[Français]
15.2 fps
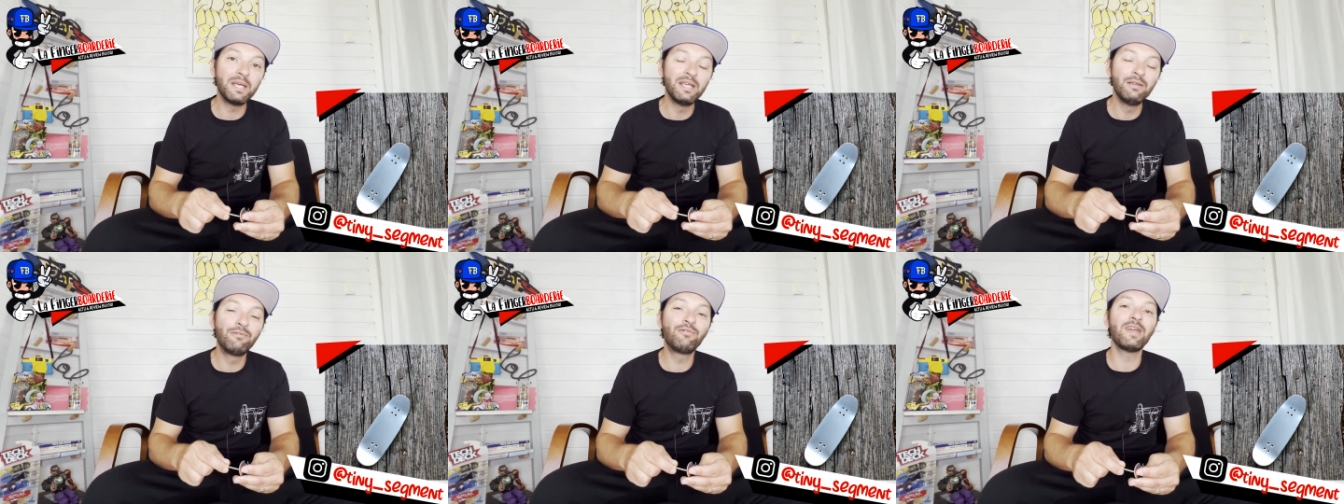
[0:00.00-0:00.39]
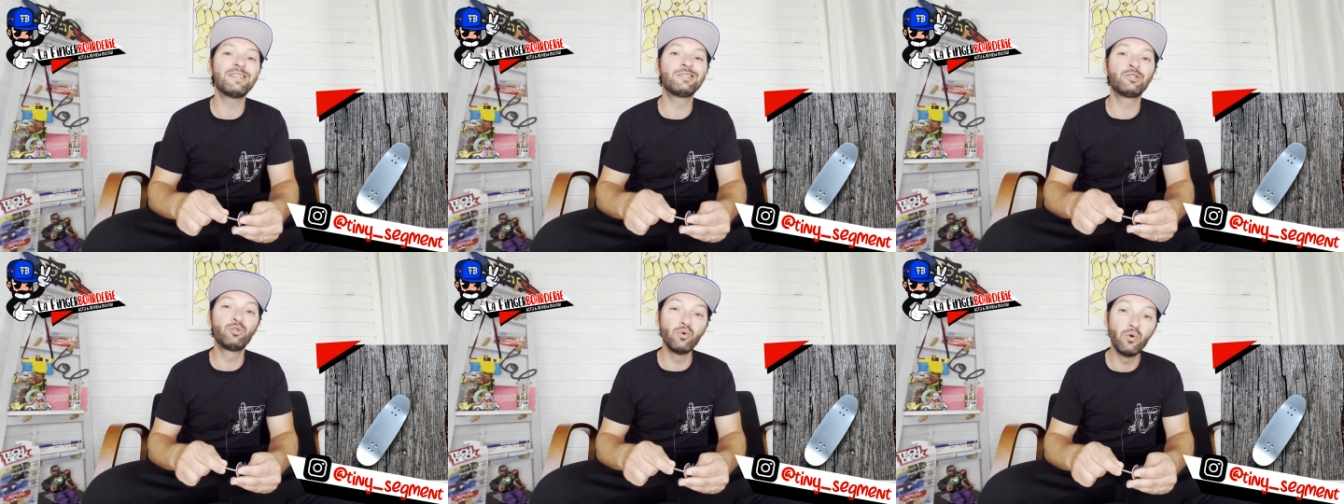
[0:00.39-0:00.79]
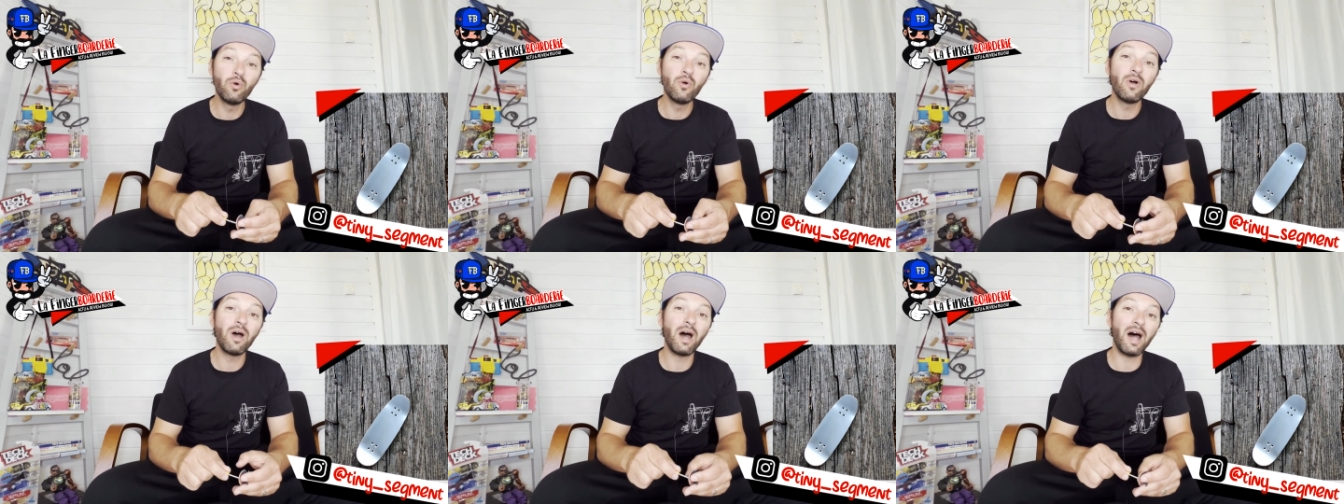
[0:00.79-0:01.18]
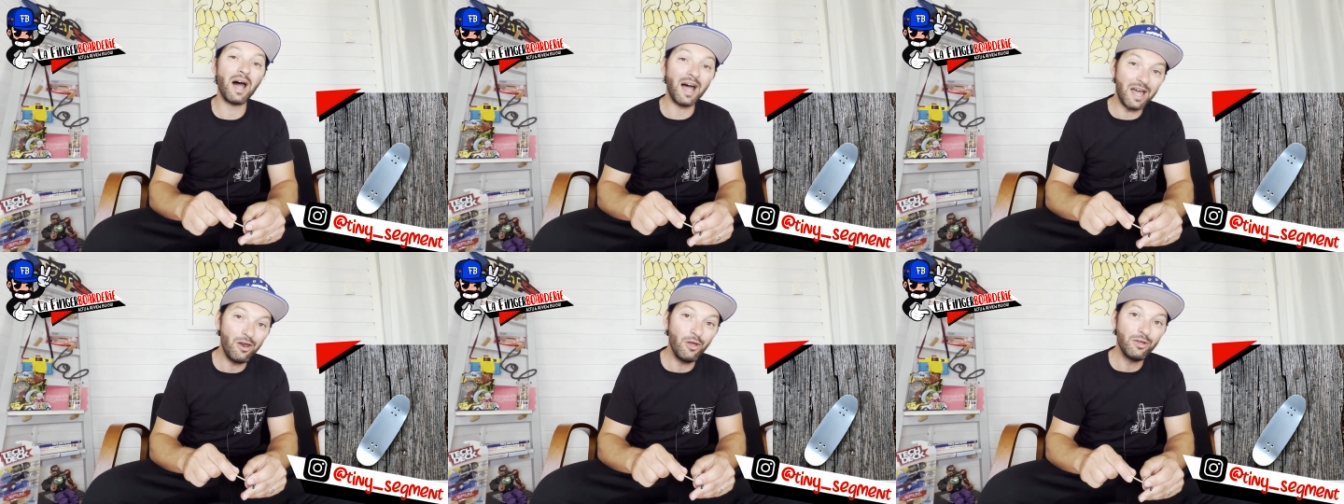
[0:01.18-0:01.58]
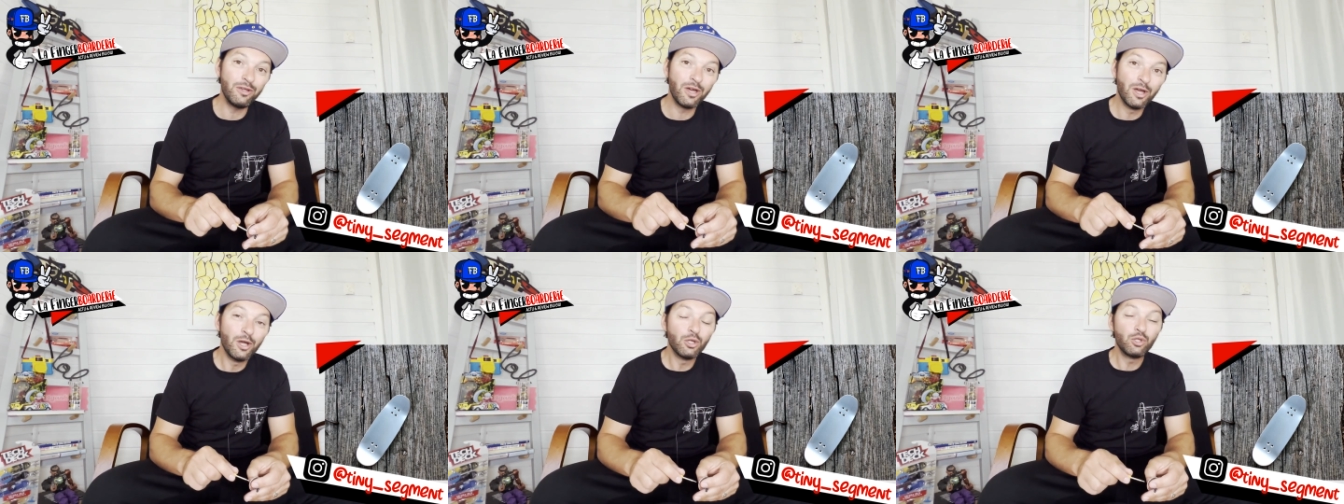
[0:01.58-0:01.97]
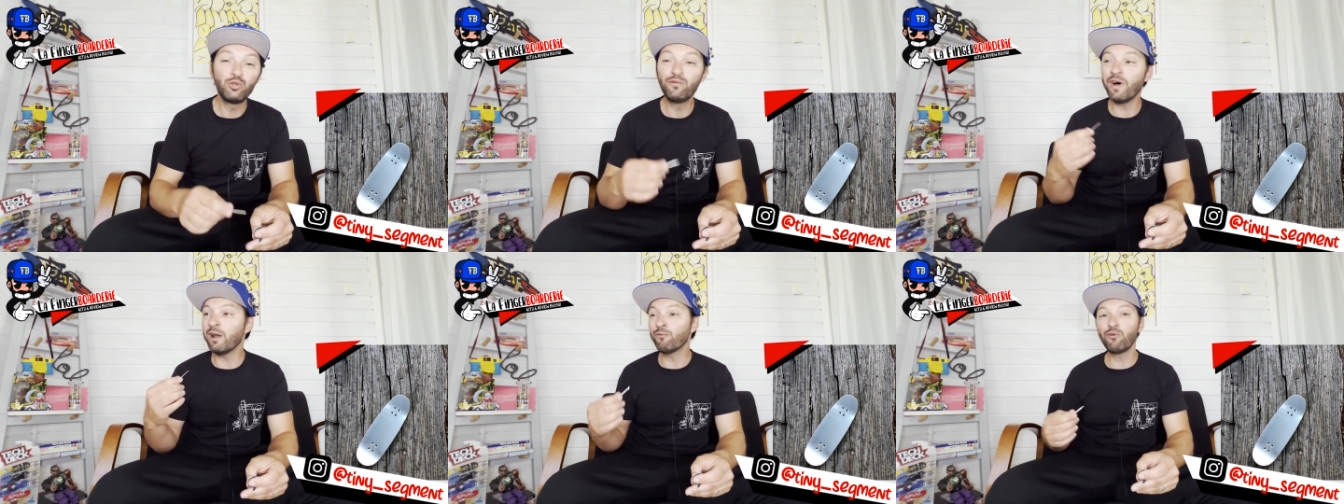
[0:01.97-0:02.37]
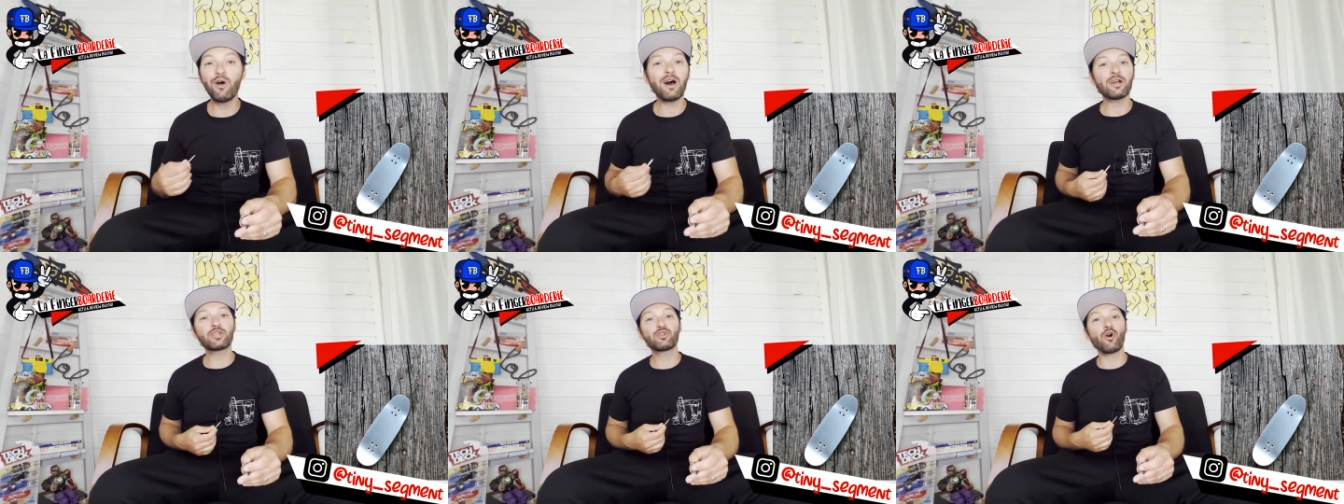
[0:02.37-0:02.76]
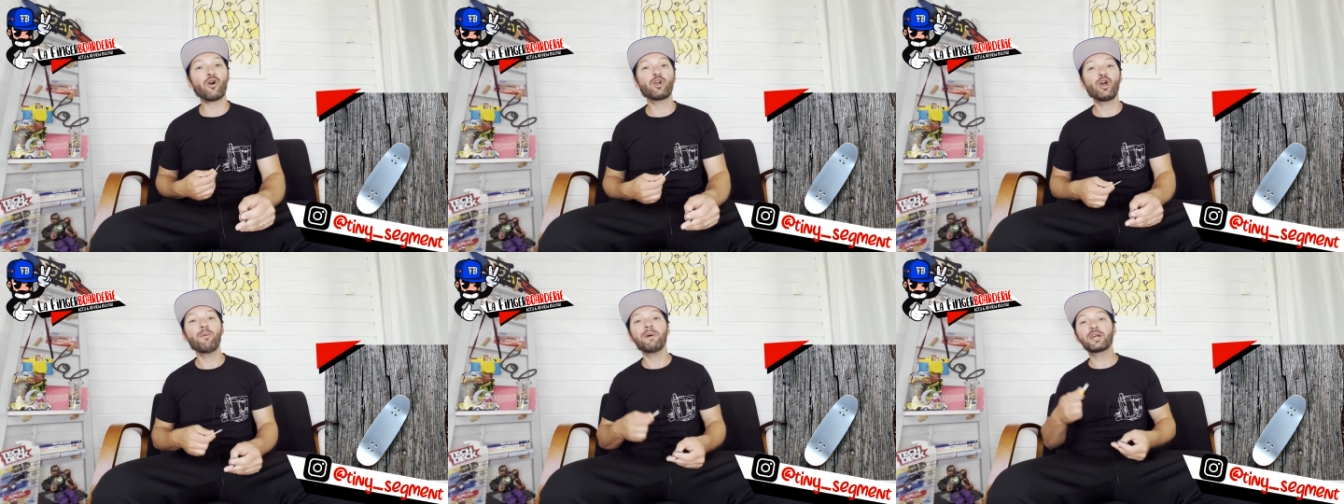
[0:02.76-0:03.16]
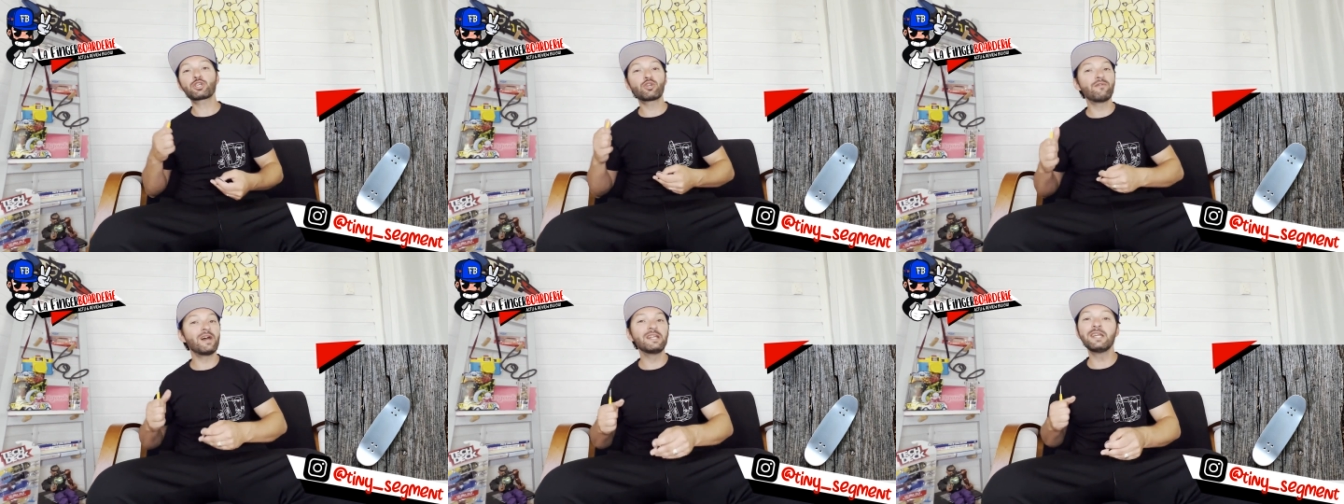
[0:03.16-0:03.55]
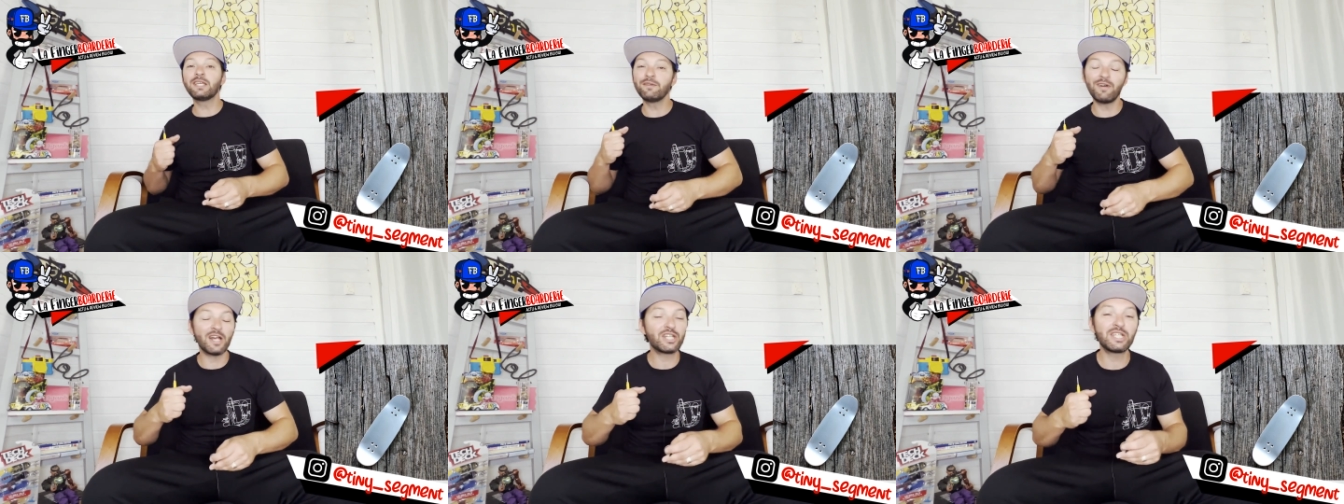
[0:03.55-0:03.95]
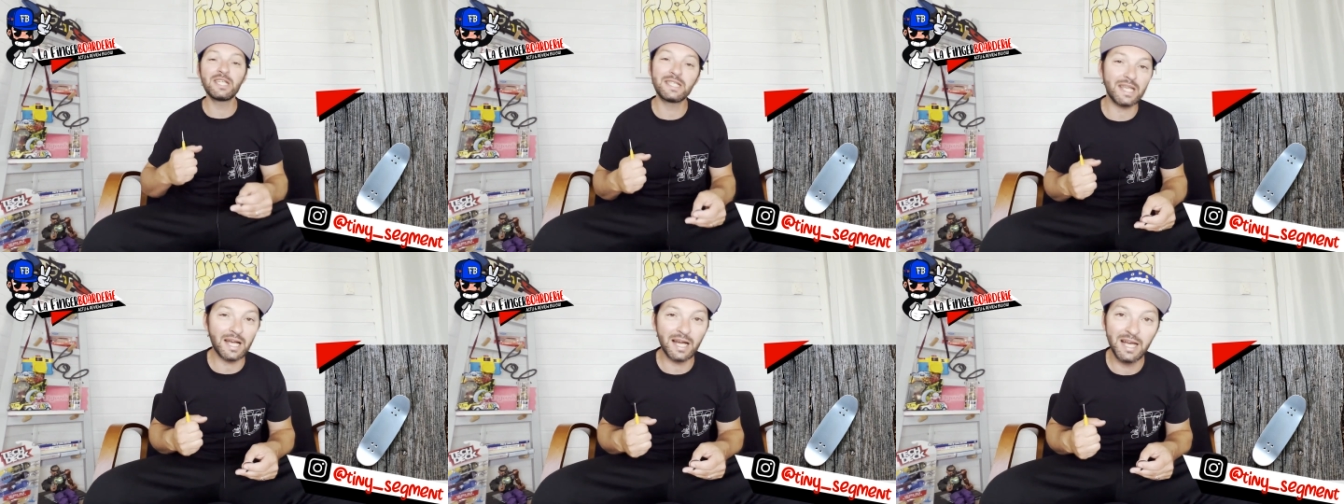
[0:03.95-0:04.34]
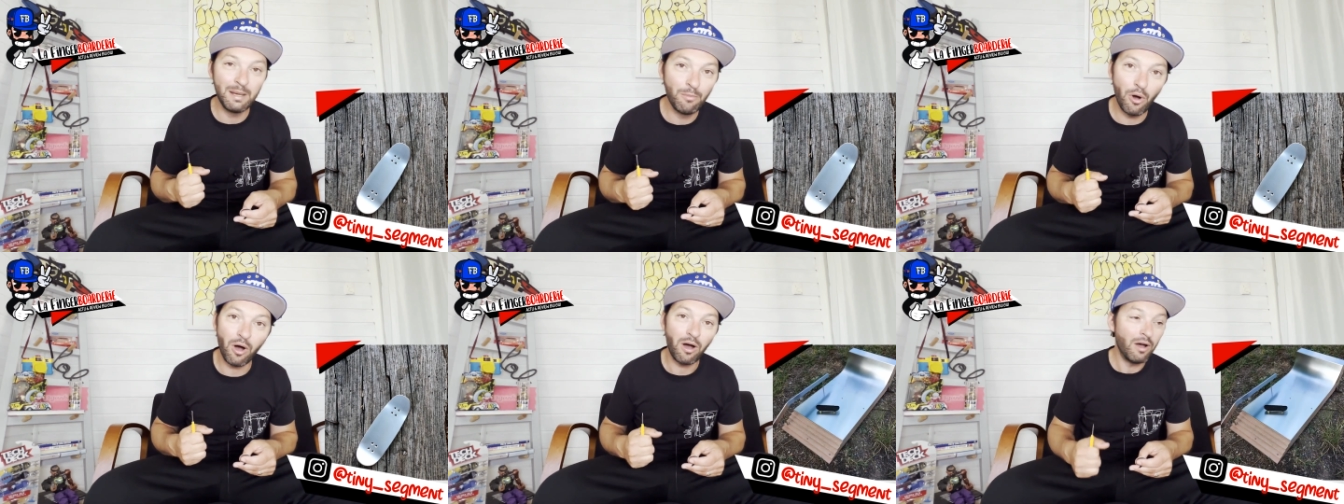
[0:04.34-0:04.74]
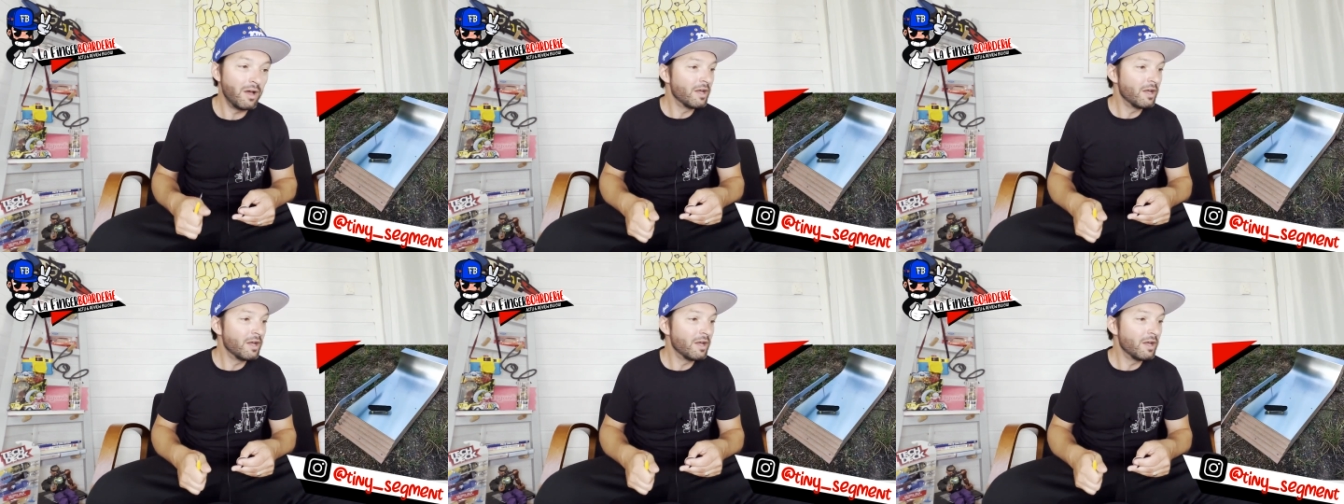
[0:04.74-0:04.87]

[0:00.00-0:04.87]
Il fait tout à l'œil. Tu vas le voir, genre comme un chevalier qui va acheter sa clé mort.